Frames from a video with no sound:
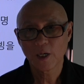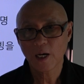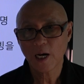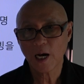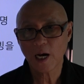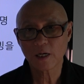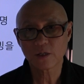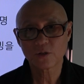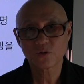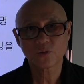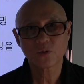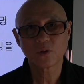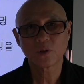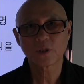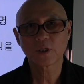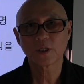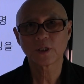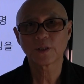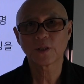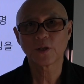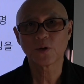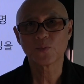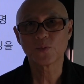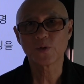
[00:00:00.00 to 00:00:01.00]
알 수가
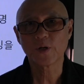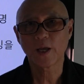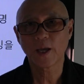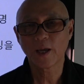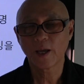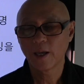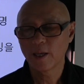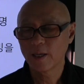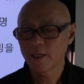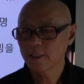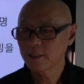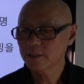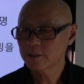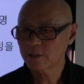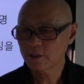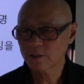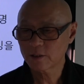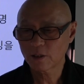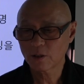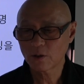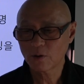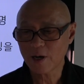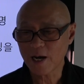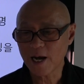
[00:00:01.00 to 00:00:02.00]
없기 때문에
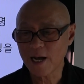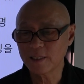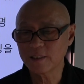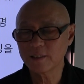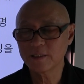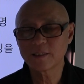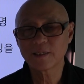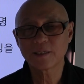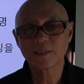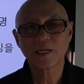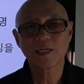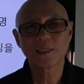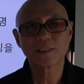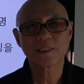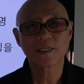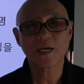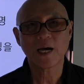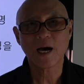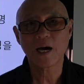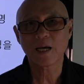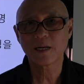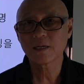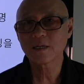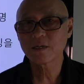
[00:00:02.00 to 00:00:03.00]
절대로 안전하지
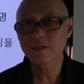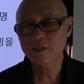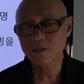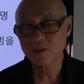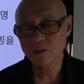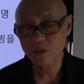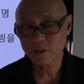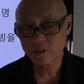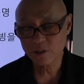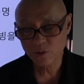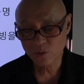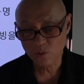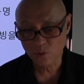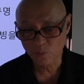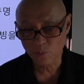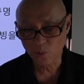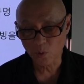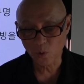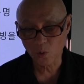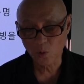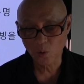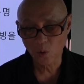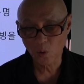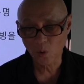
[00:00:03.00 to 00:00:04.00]
않은 것으로
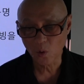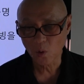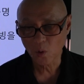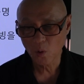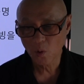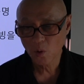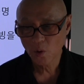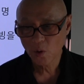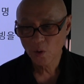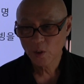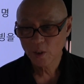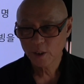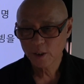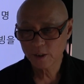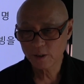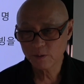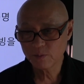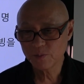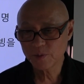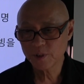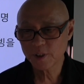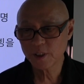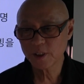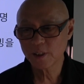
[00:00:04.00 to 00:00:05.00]
보고
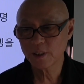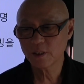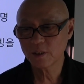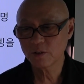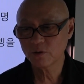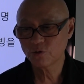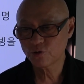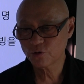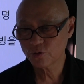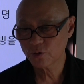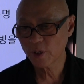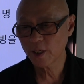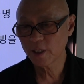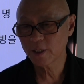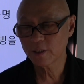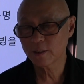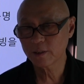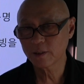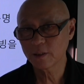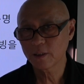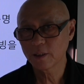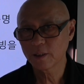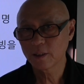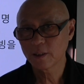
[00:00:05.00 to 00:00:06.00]
임신
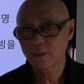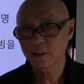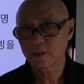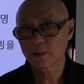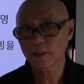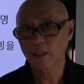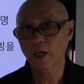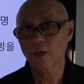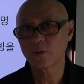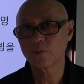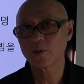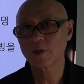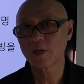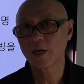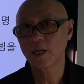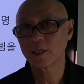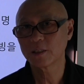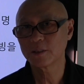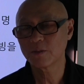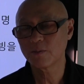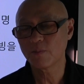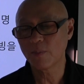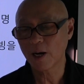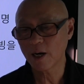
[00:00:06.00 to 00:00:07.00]
중에는 다이빙을
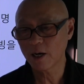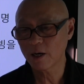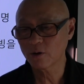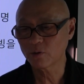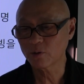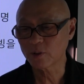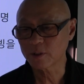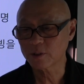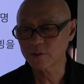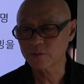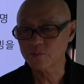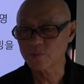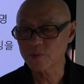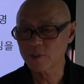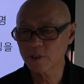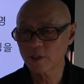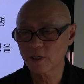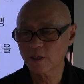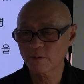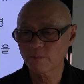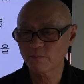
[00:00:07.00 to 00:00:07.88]
하지 말라고 했습니다.